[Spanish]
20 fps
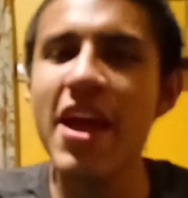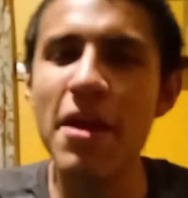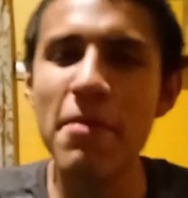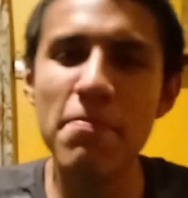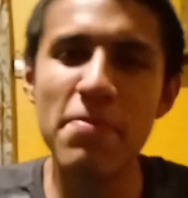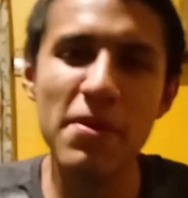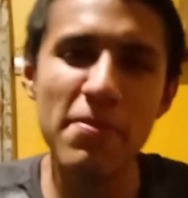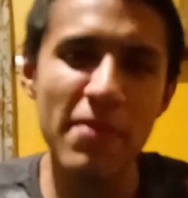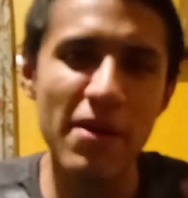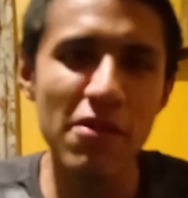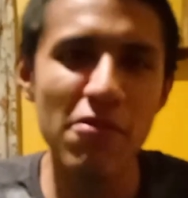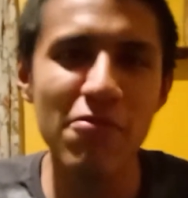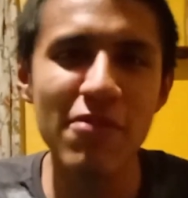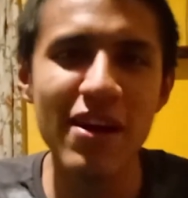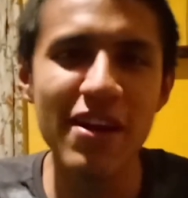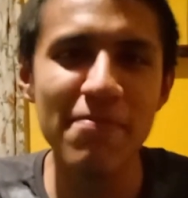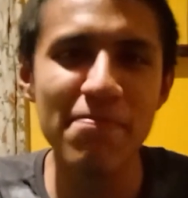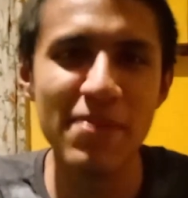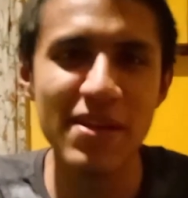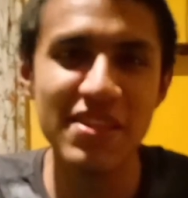En primer
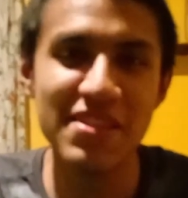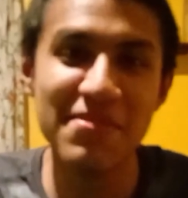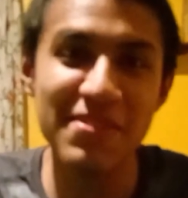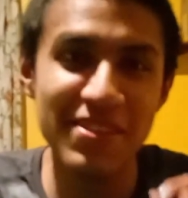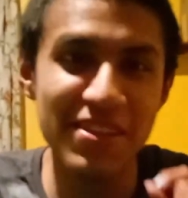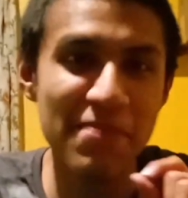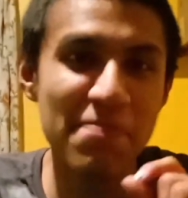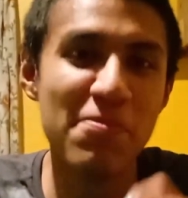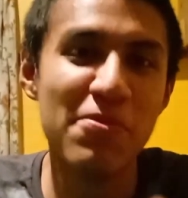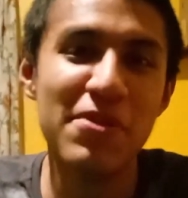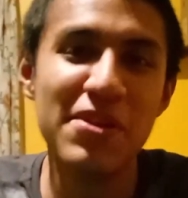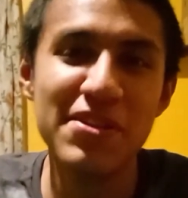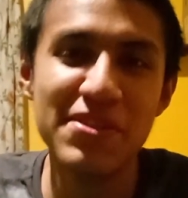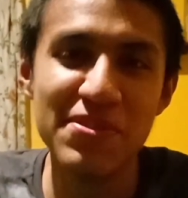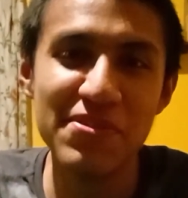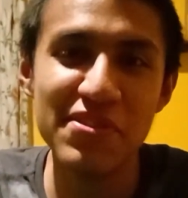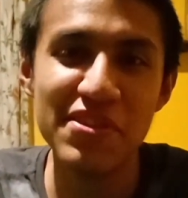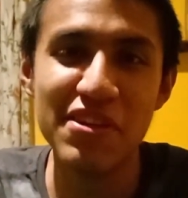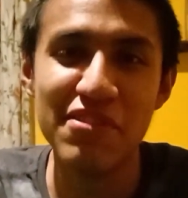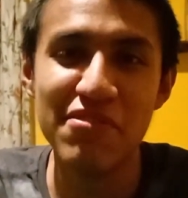lugar, precisamente por
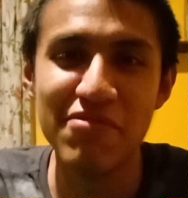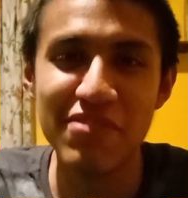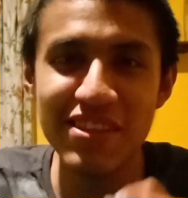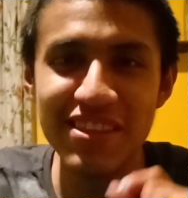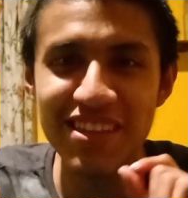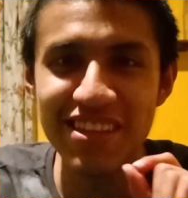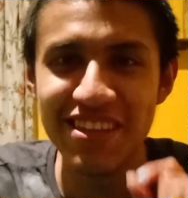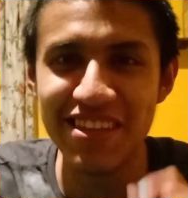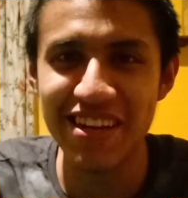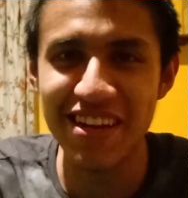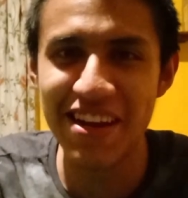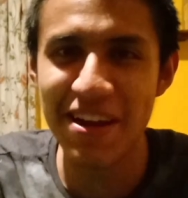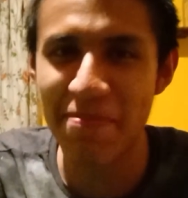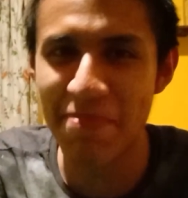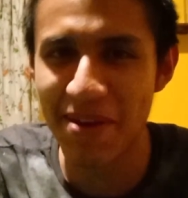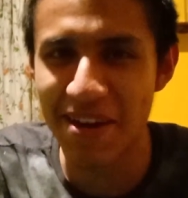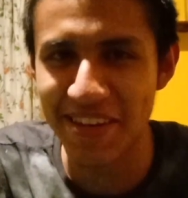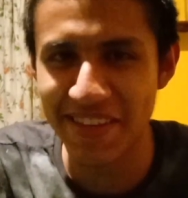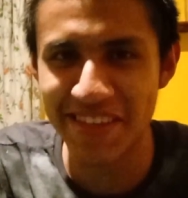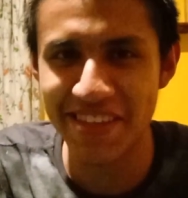eso de no entender
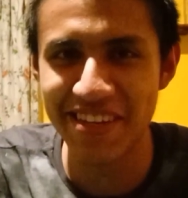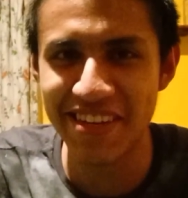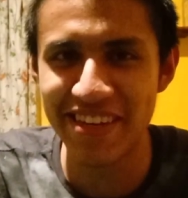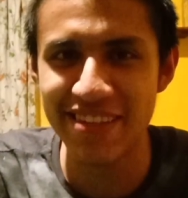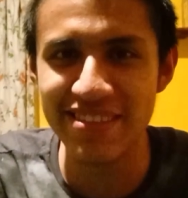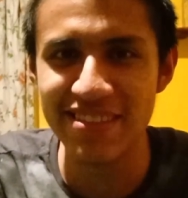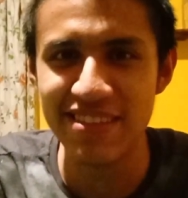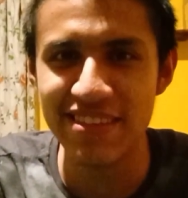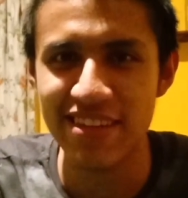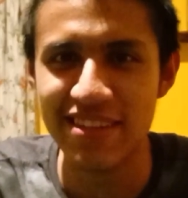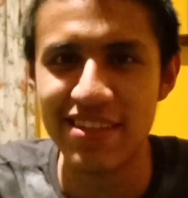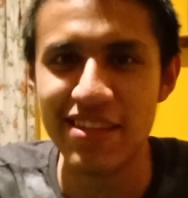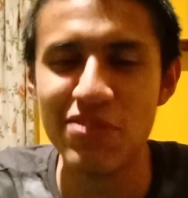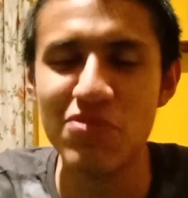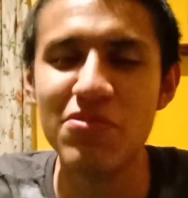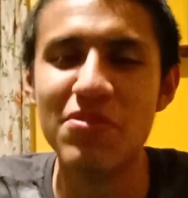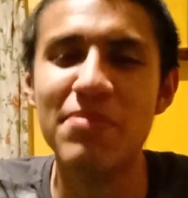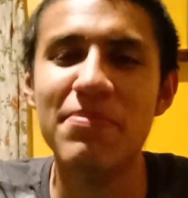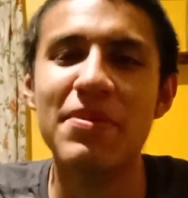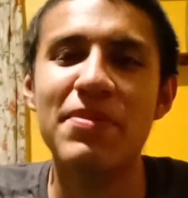la práctica, que es
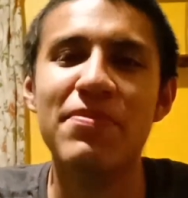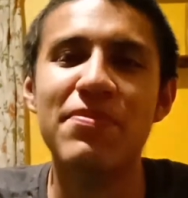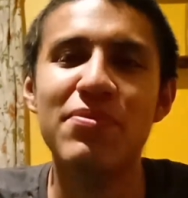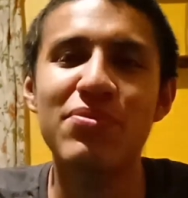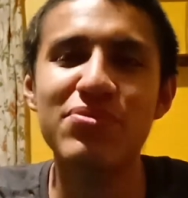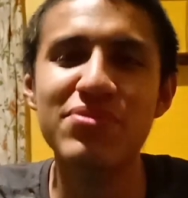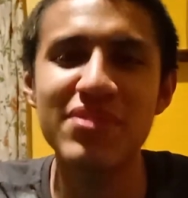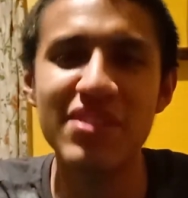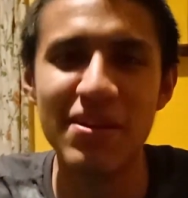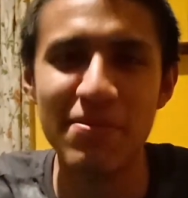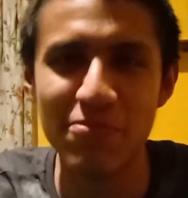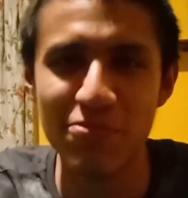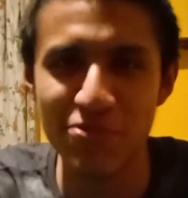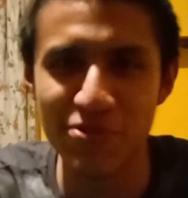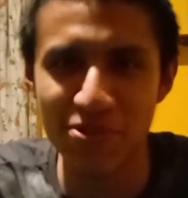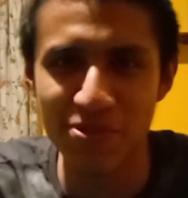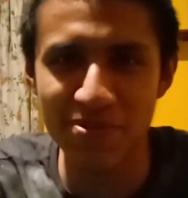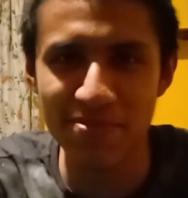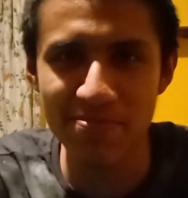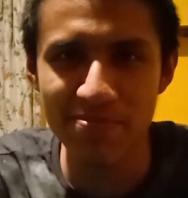algo que me frustra
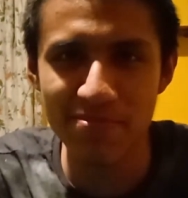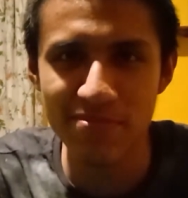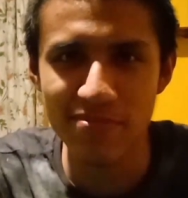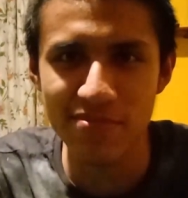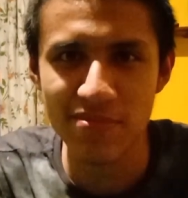mucho,